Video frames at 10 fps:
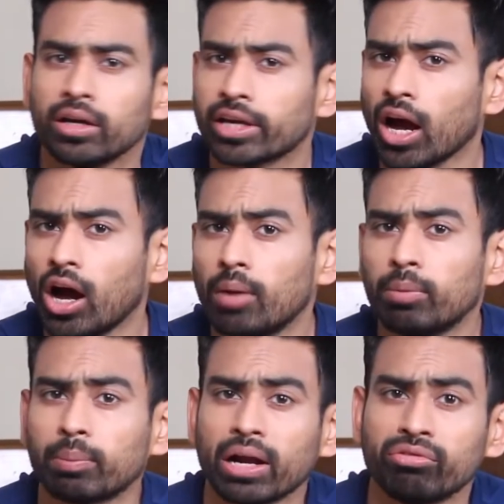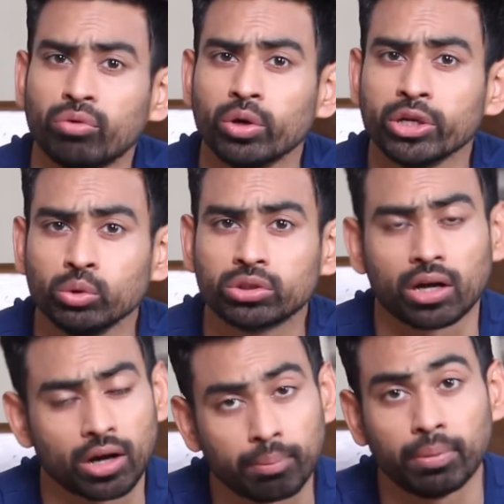మనం మన ఫోన్ యూజ్ చేయడం
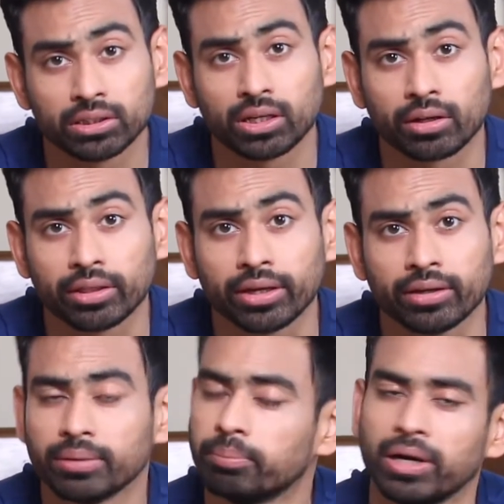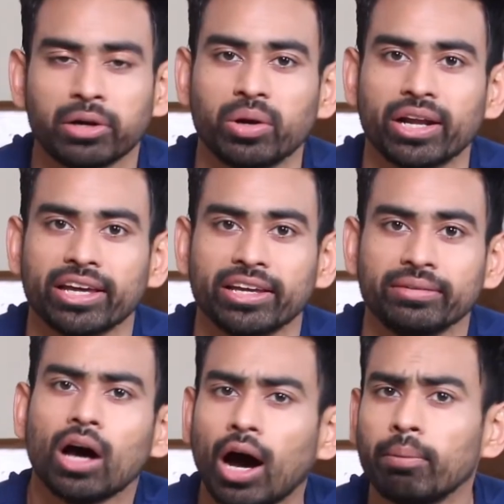ఆపేయాలా అక్కర్లేదు
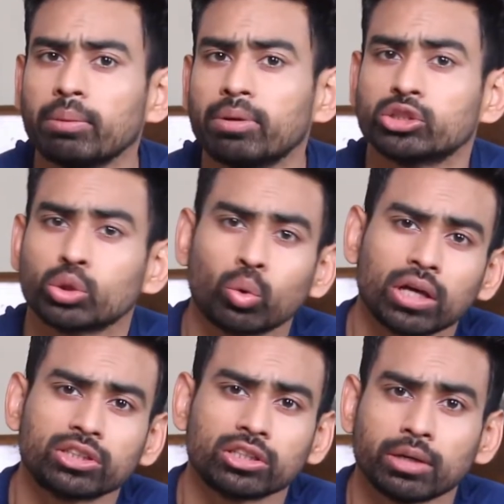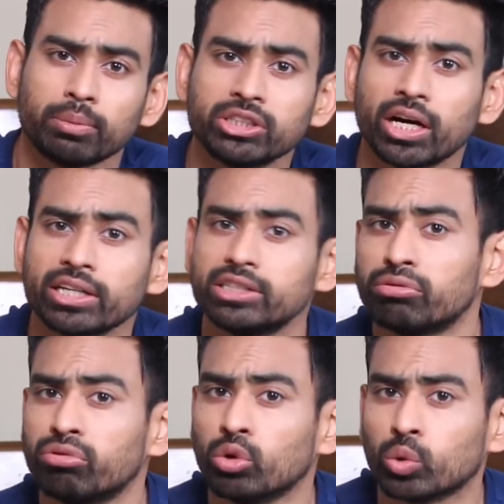కానీ మనం కొద్దిగా జాగ్రత్తగా
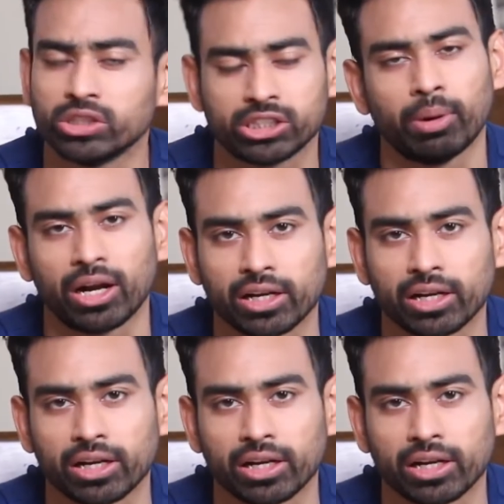ఫోన్ యూజ్ చేస్తే